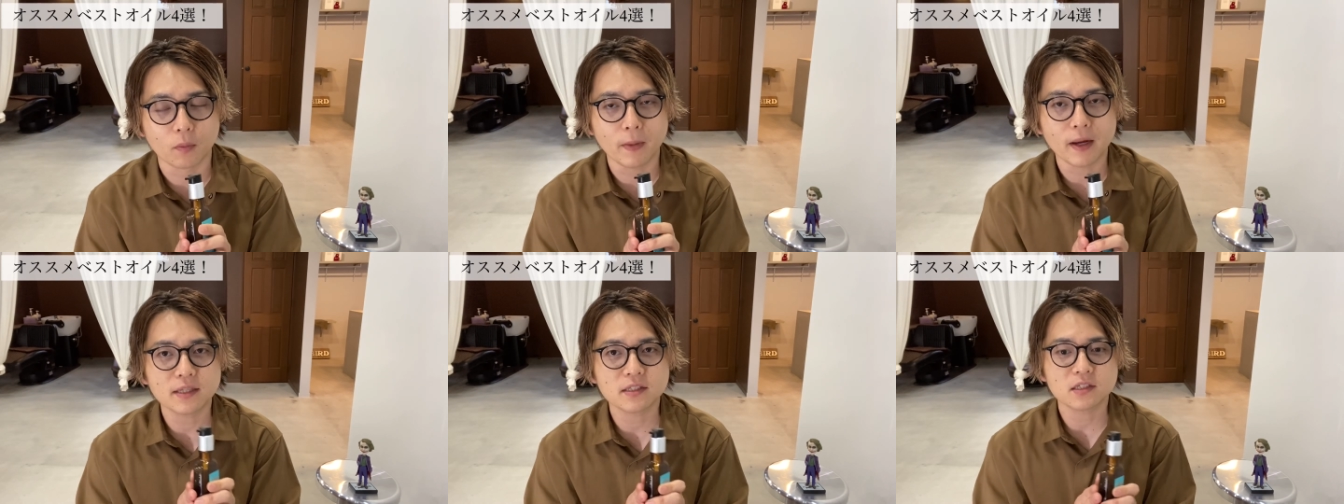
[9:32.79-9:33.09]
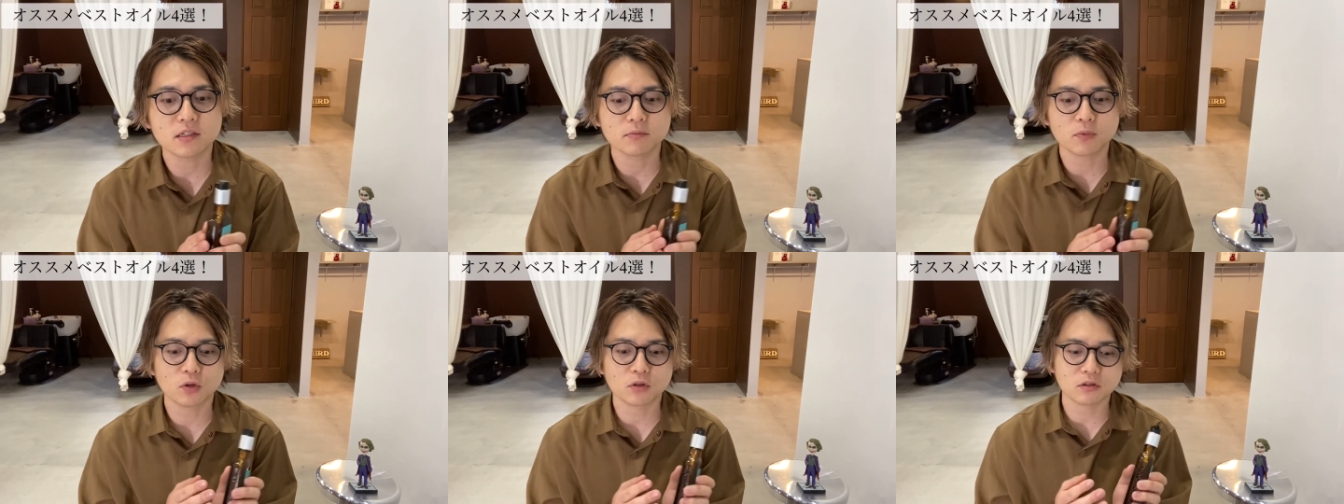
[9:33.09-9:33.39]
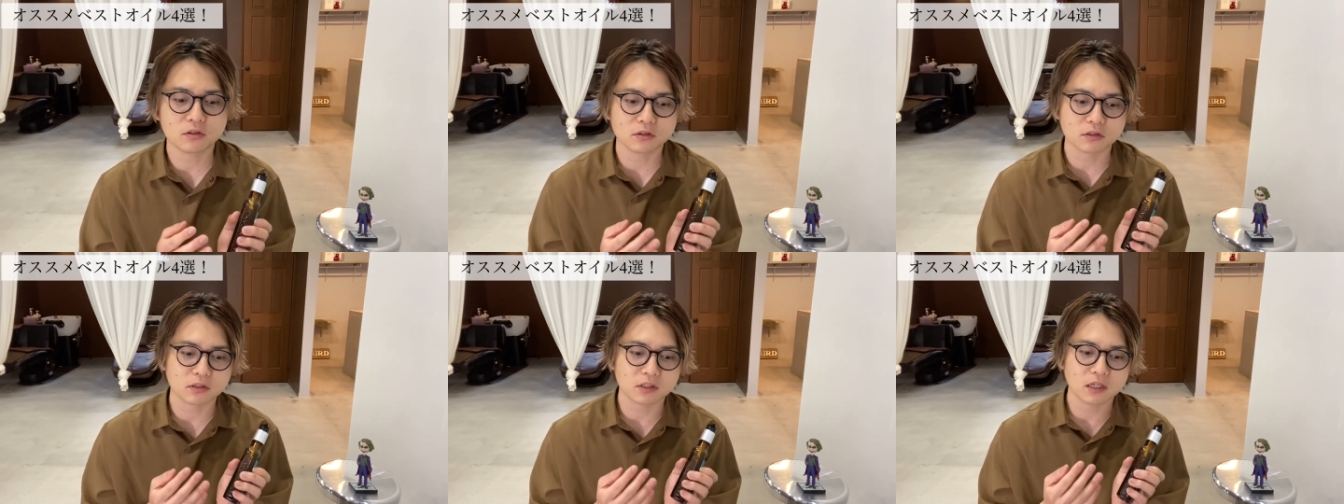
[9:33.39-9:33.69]
まず
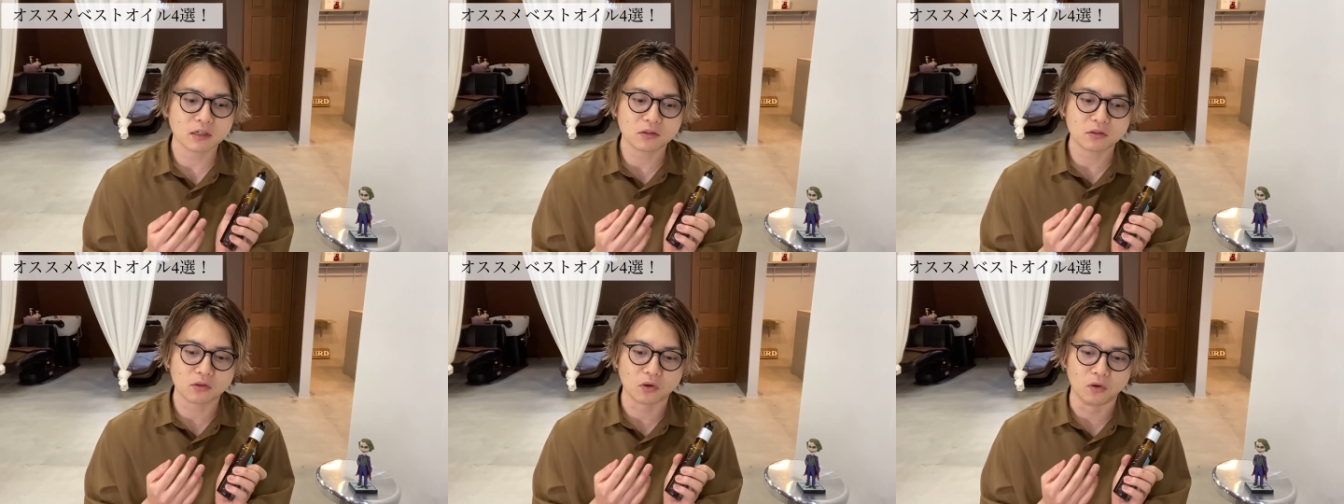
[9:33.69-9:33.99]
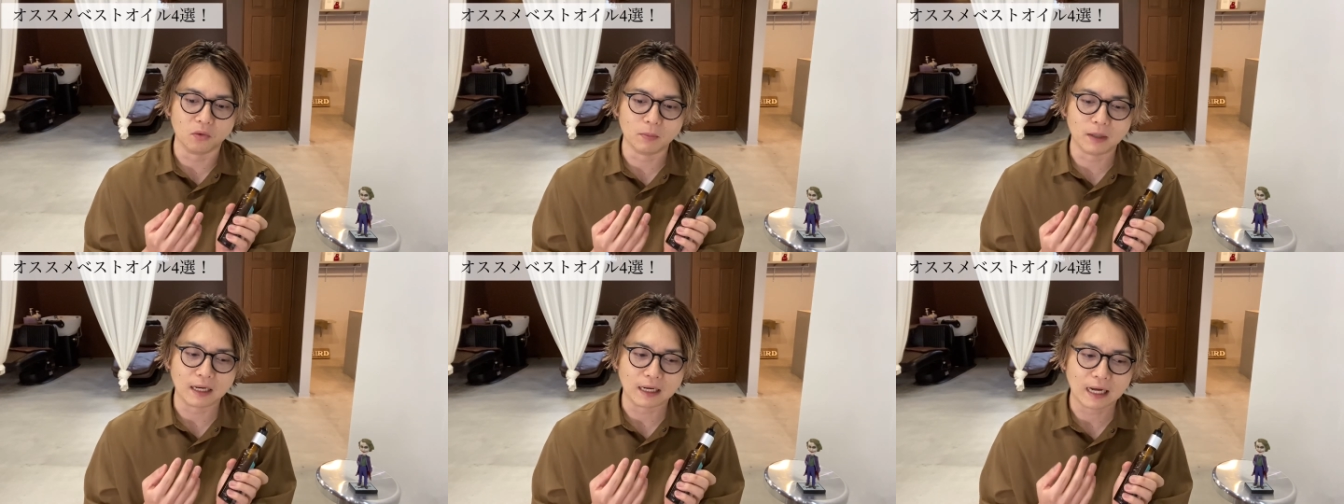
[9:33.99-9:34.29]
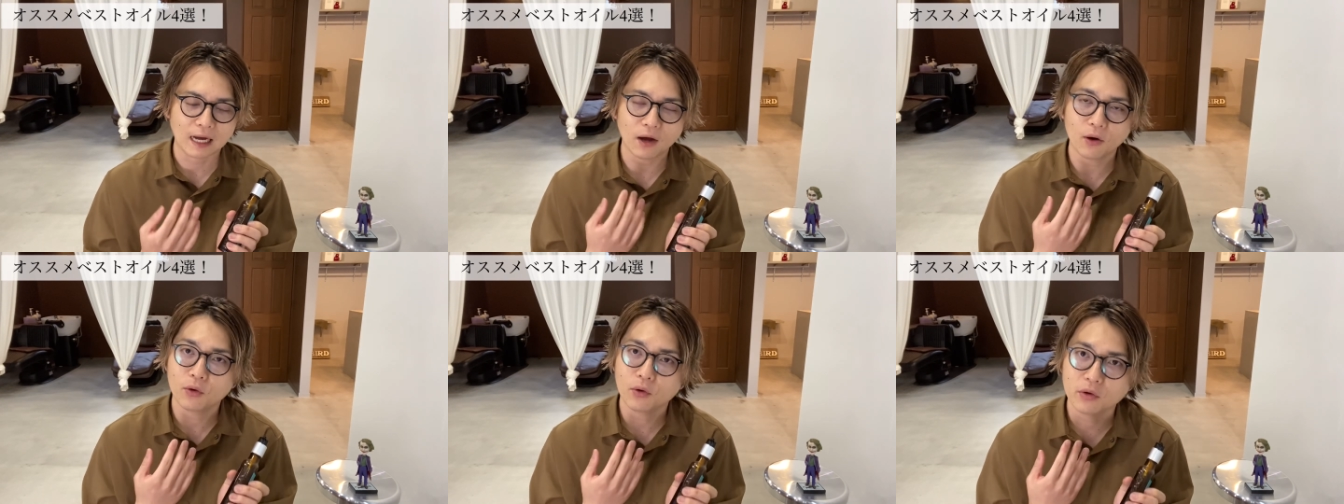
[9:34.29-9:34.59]
僕結構
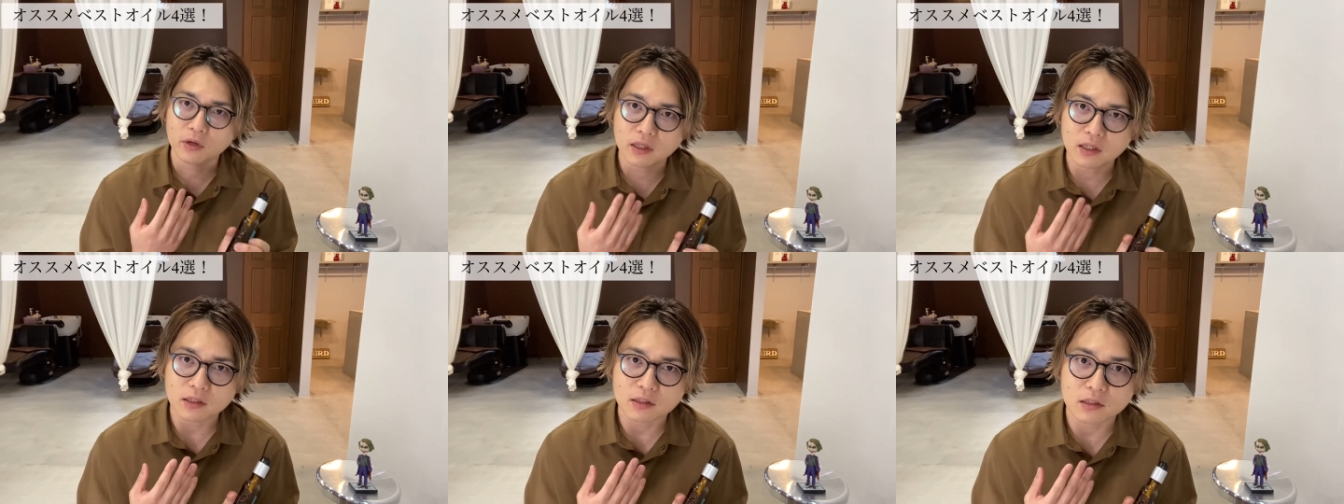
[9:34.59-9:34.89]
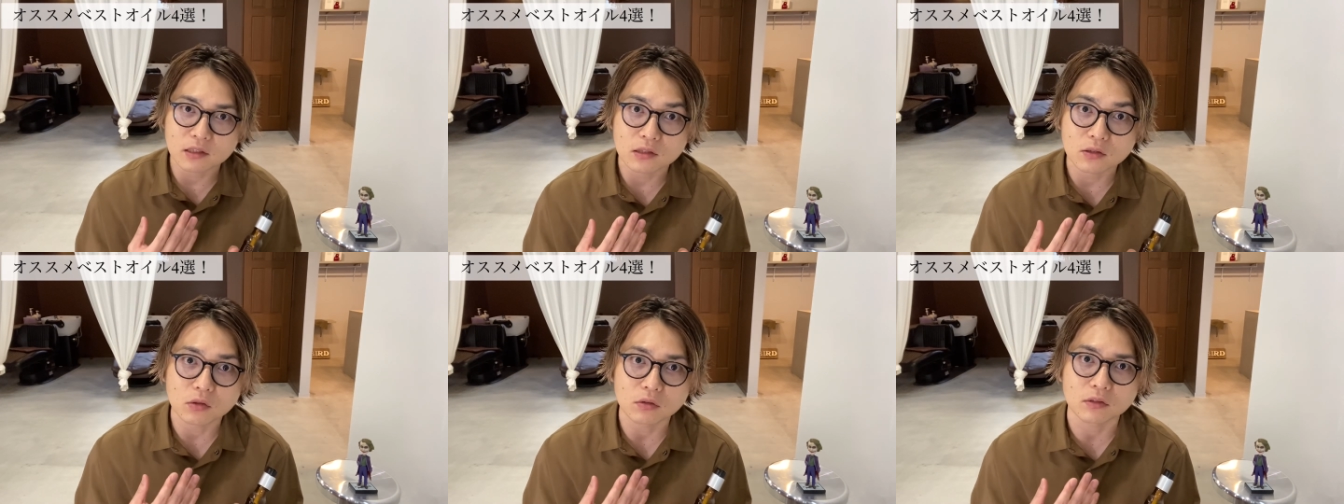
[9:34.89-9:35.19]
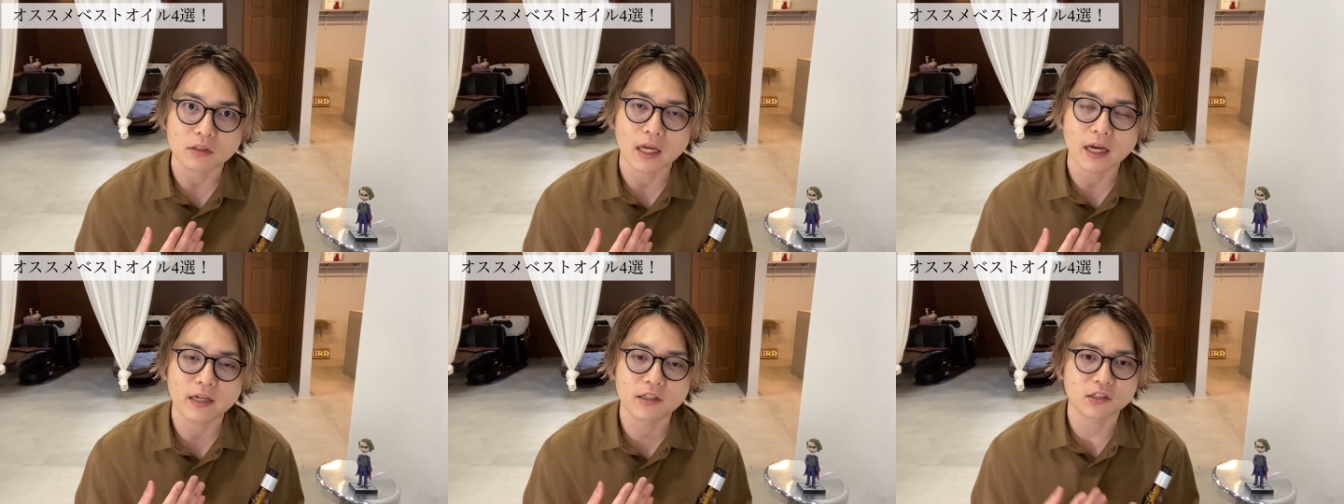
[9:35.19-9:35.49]
香りすご
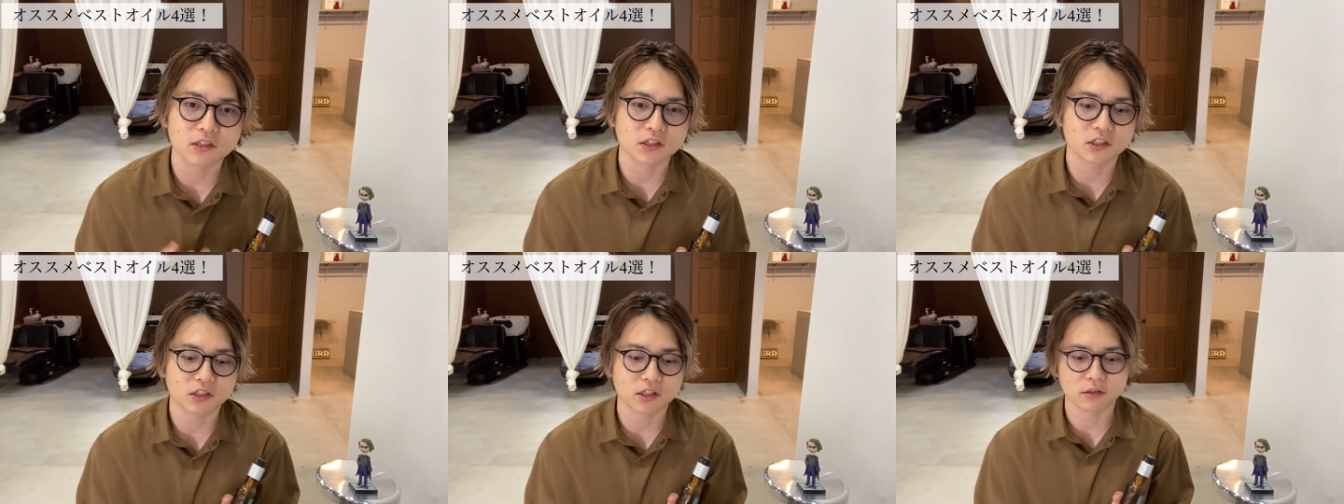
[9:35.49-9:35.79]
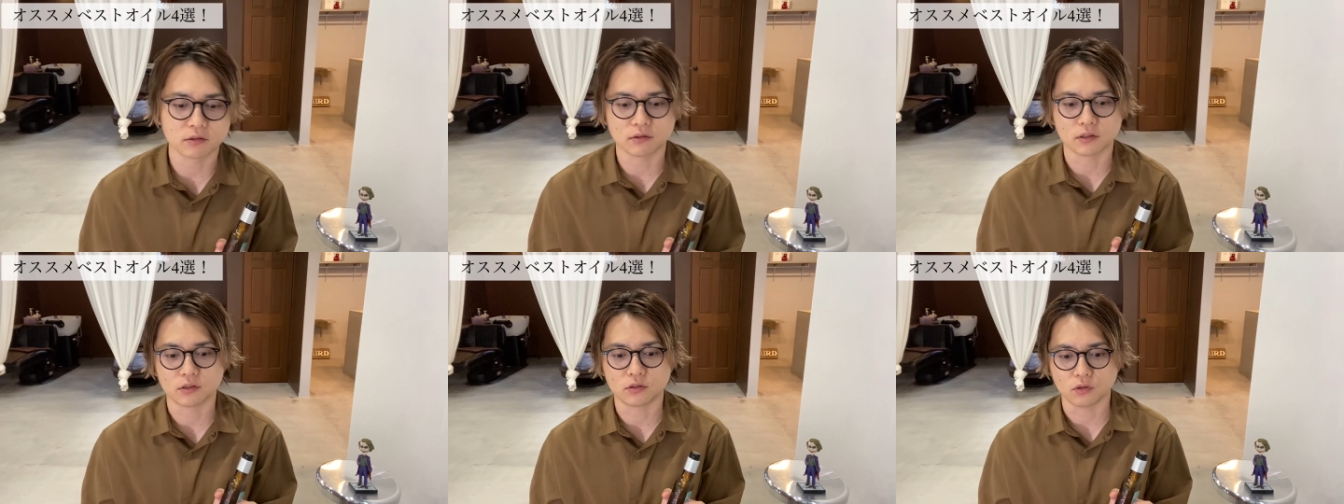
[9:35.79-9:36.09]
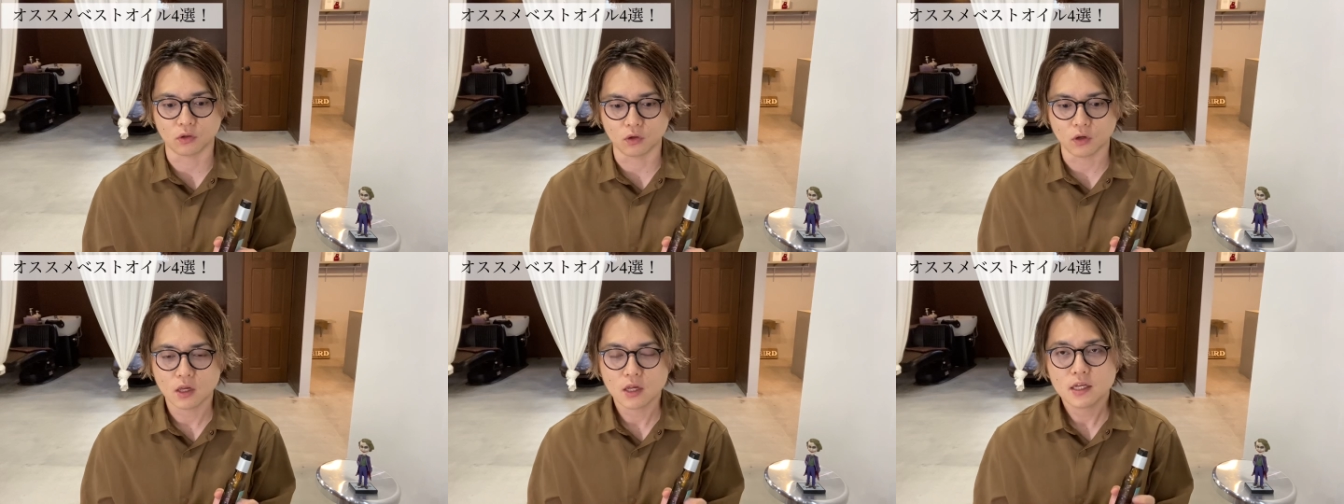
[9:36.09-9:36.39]
く大事にしてるんです
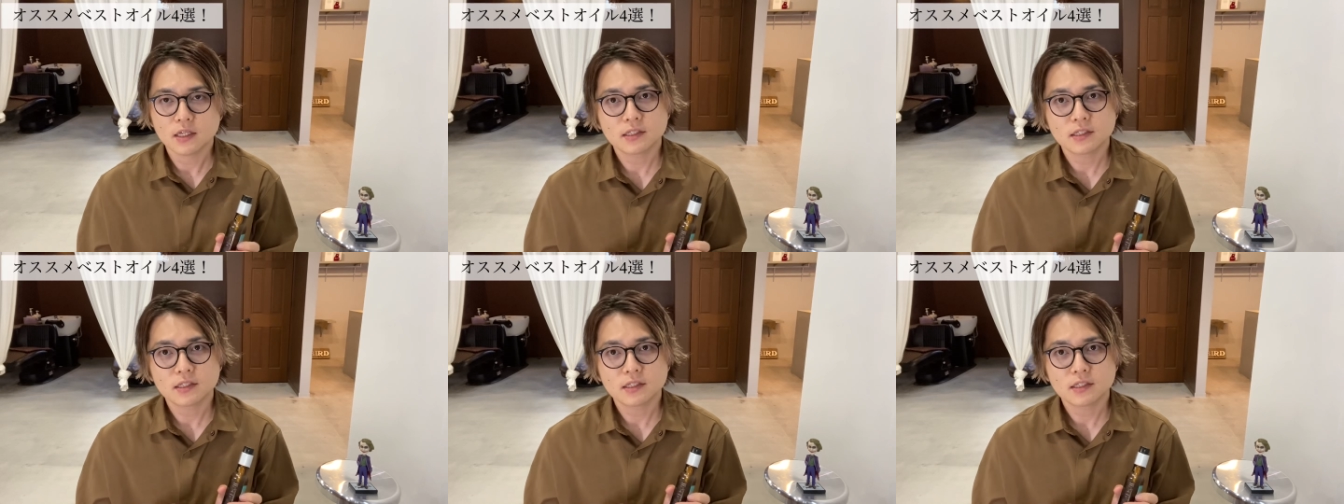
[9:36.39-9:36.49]
よ。